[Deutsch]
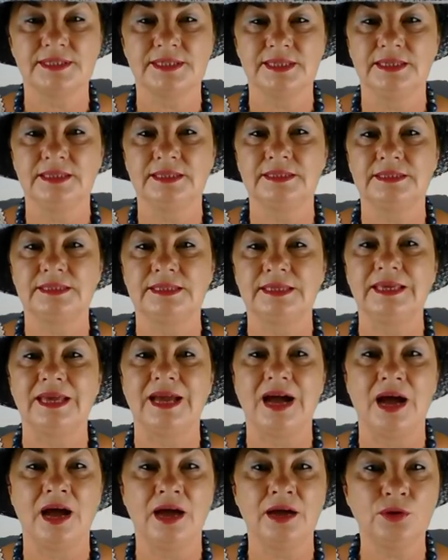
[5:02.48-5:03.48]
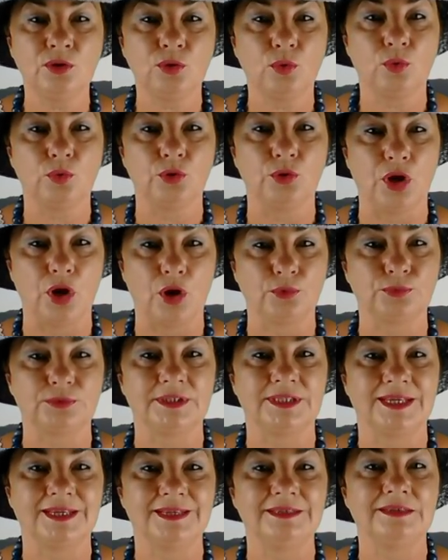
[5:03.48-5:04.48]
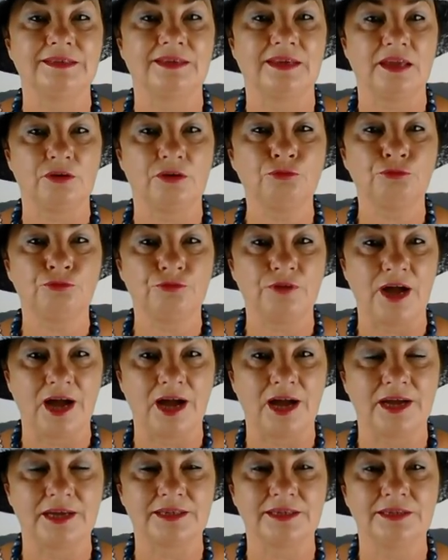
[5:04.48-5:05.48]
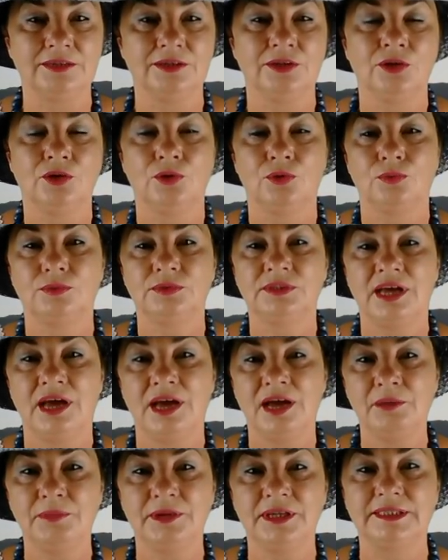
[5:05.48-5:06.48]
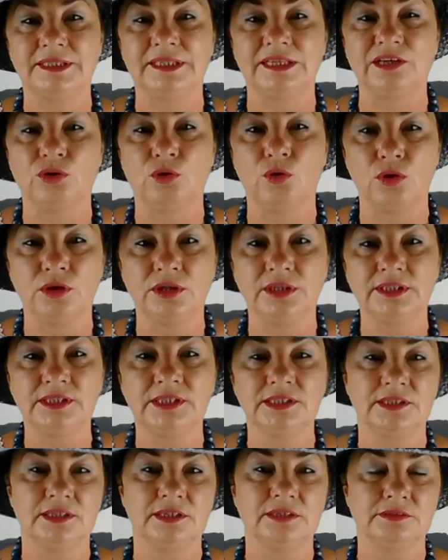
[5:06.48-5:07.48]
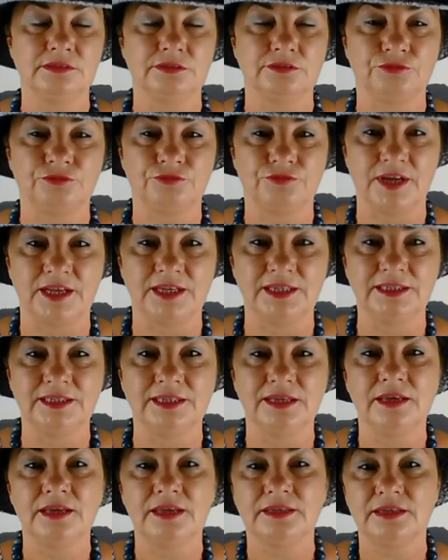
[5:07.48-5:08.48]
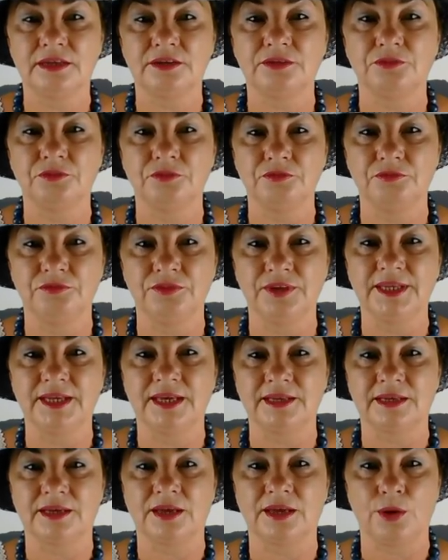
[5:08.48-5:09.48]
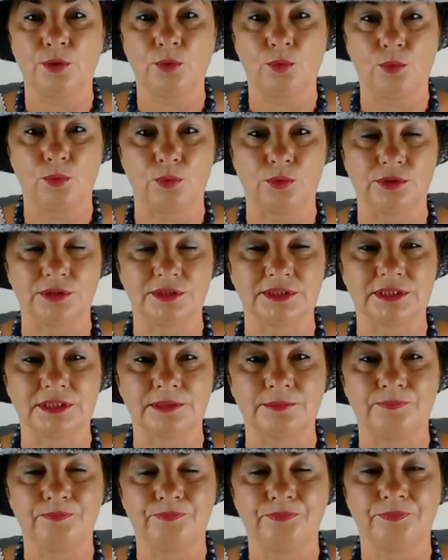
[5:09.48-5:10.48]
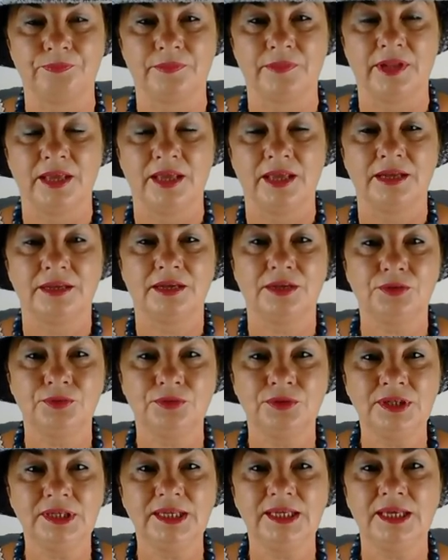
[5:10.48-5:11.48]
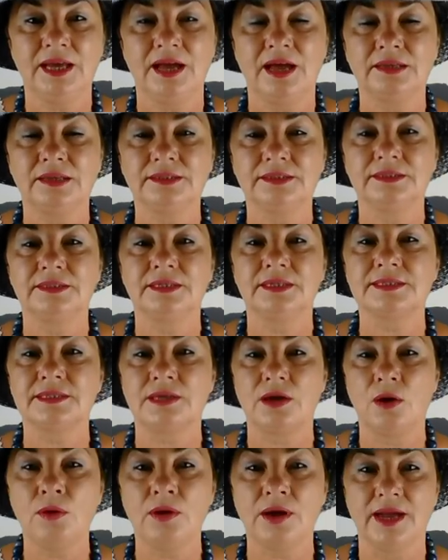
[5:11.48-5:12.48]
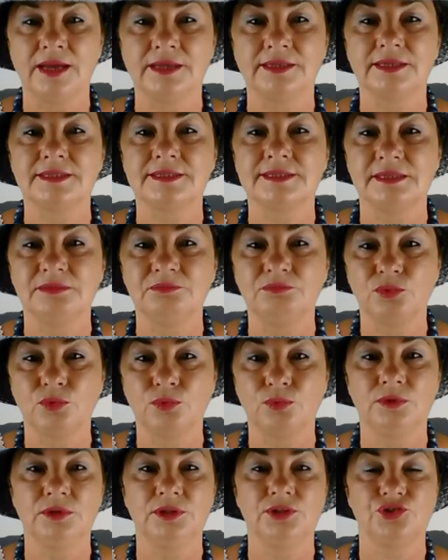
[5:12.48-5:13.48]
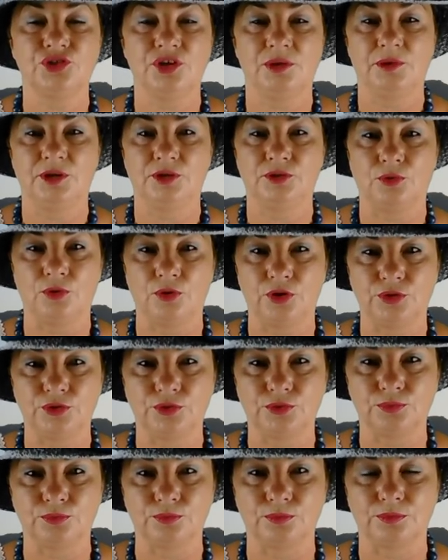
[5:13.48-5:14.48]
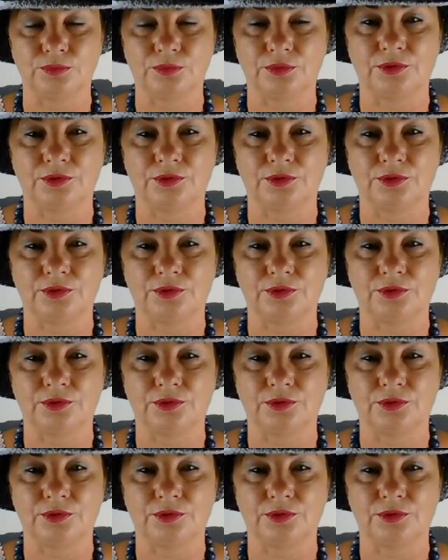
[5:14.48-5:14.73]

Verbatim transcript: sind die Argonauten gefahren und haben die goldenen Felder wiedergeholt. Natürlich hat das auch eine symbolische Bedeutung.